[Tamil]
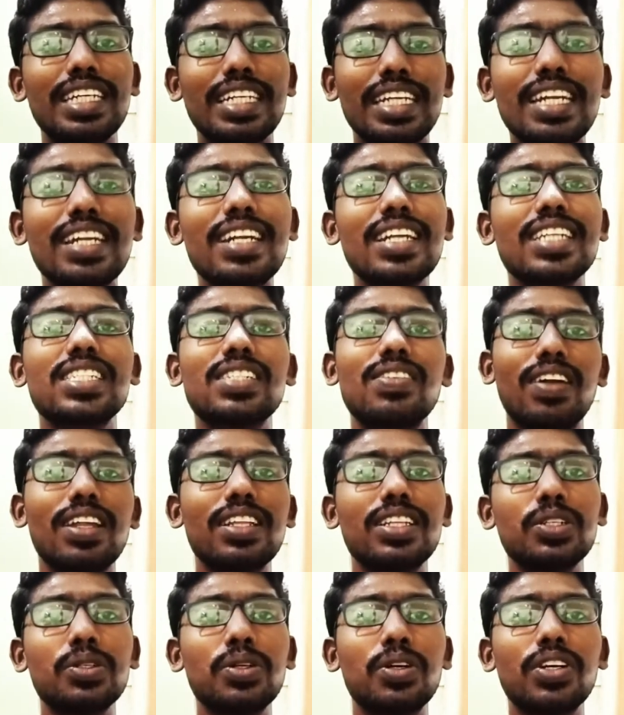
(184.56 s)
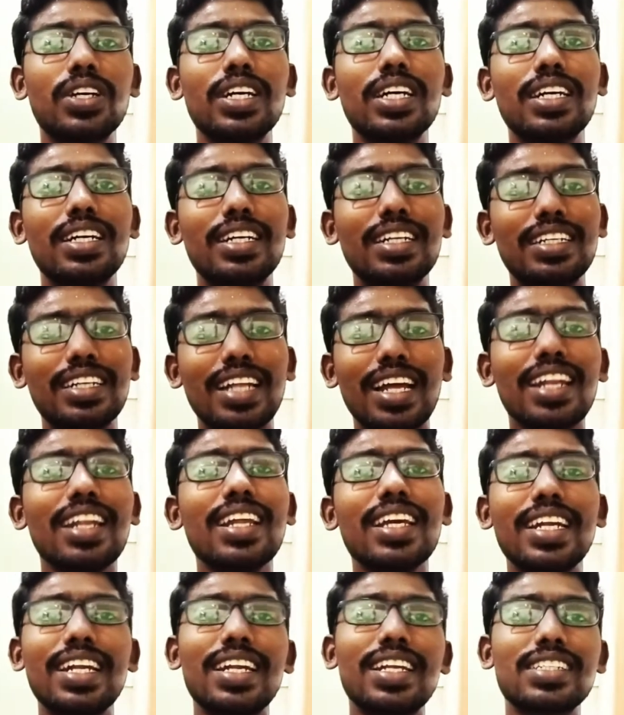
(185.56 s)
இன்ட்ரெஸ்ட்டை வளர்த்துக்கோங்க நல்ல
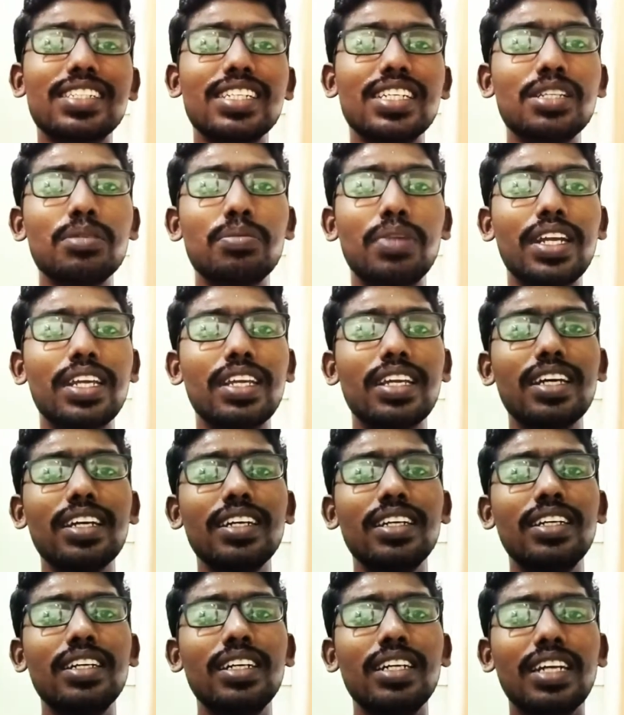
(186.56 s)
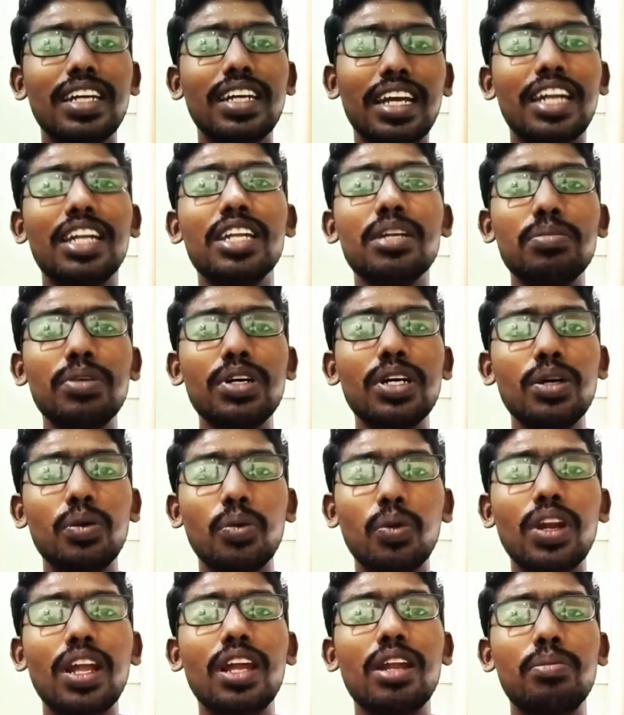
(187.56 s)
இன்ட்ரெஸ்ட் எடுத்து படிங்க கண்டிப்பாக
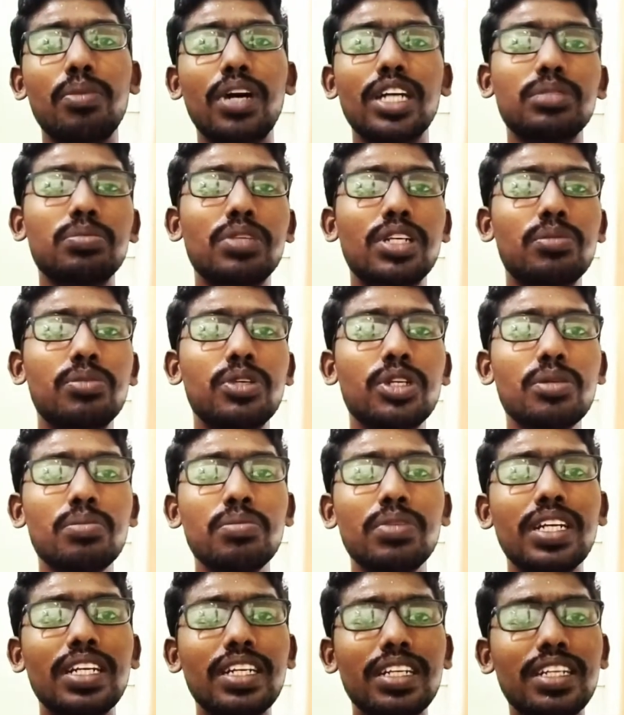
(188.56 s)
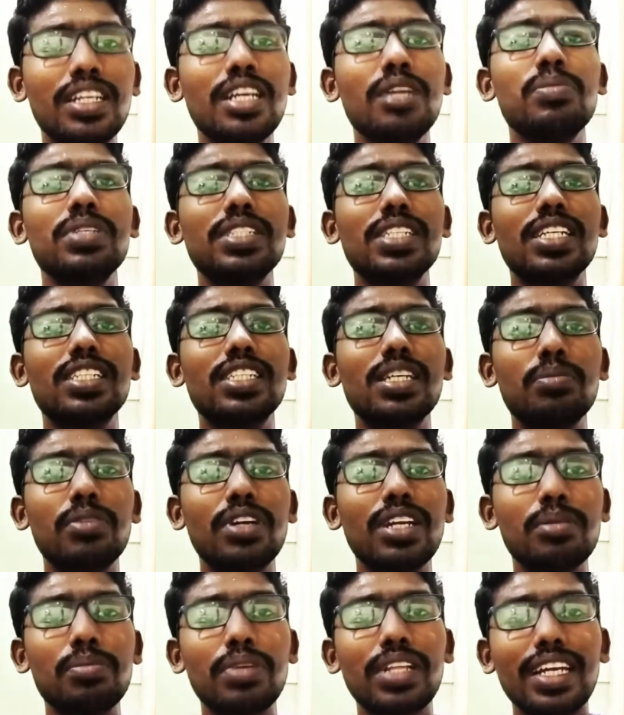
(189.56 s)
உங்களால் பாஸ் பண்ண முடியும் டிஎன்பிசி
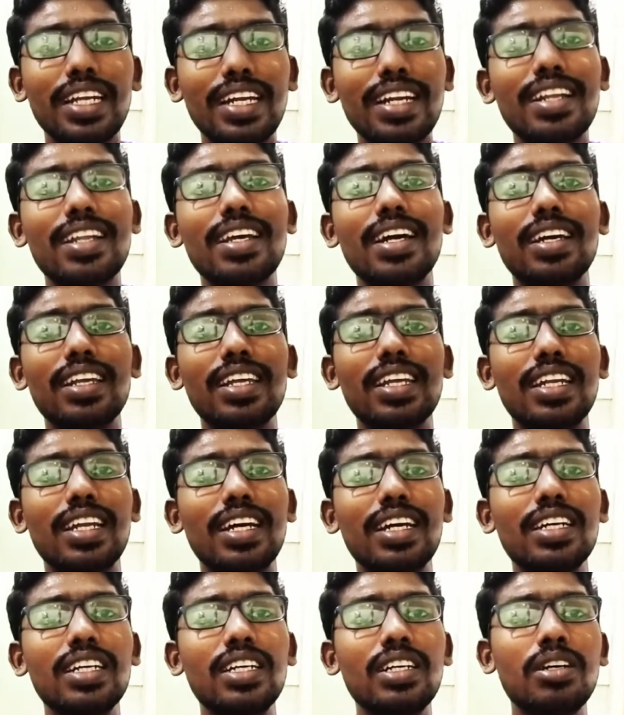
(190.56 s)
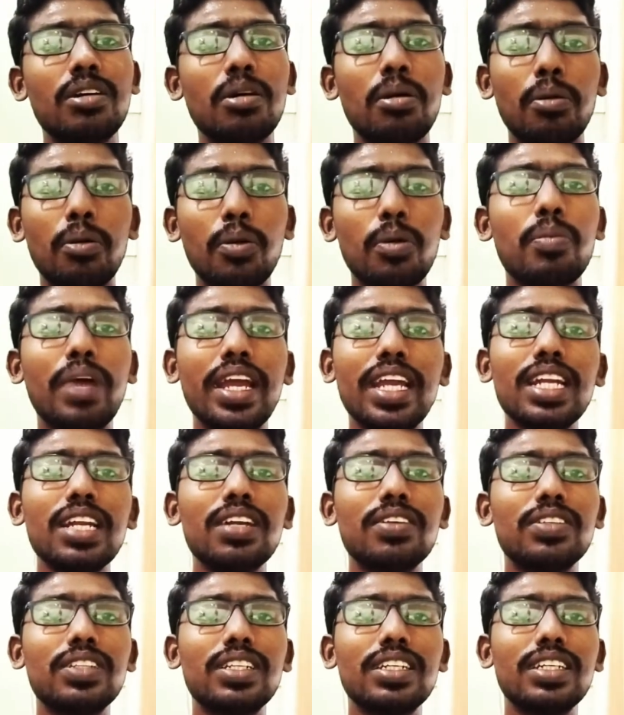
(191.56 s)
எக்ஸாமுக்குள்ள இப்போ தான் என்ட்ரி ஆகுறீங்கன்னா உங்கள்
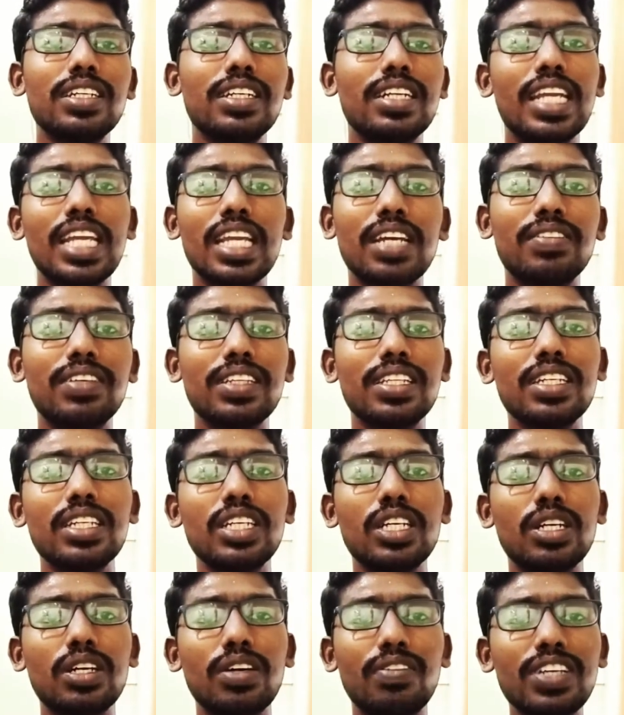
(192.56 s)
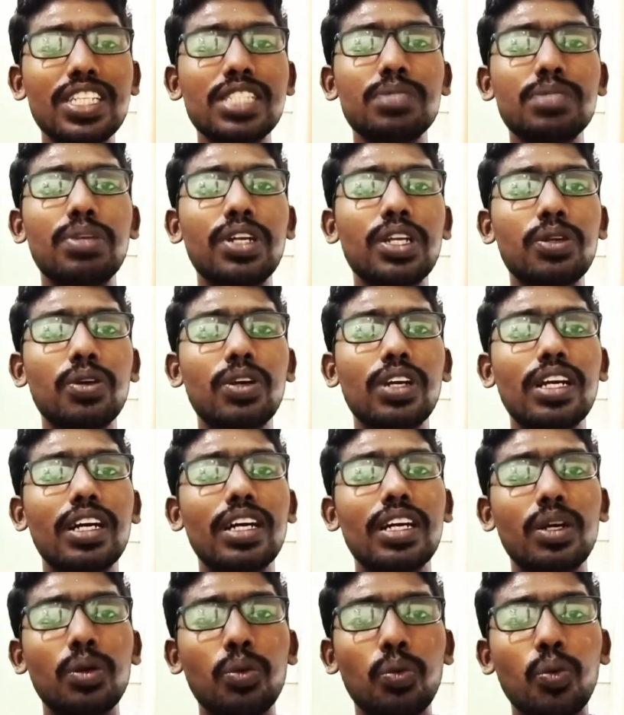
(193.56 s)
மைண்டில் வந்து நீங்கள் வந்து ஃபிக்ஸ் பண்ணிக்கோங்க
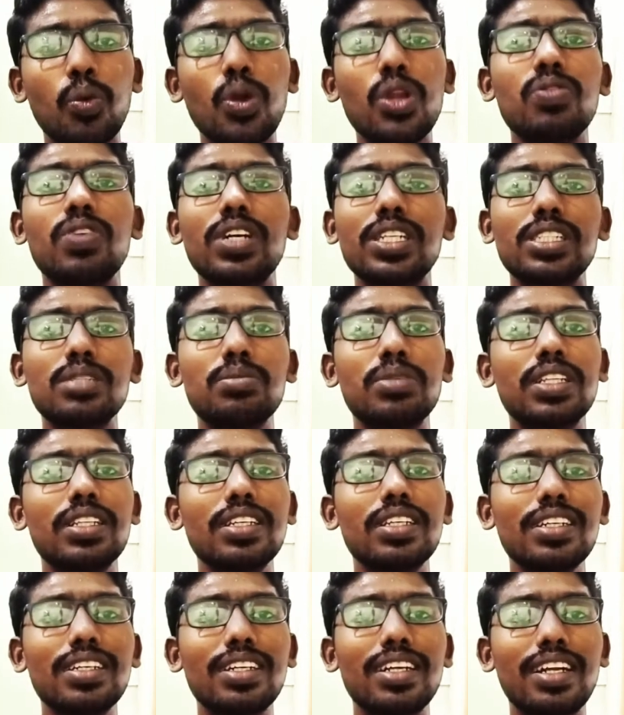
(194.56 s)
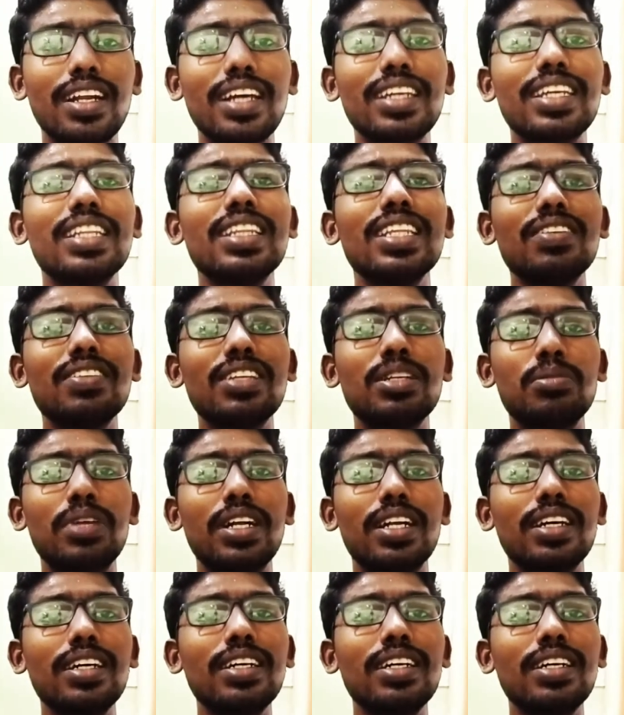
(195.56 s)
ஒரு வருஷம் வந்து நான் எந்த விதமான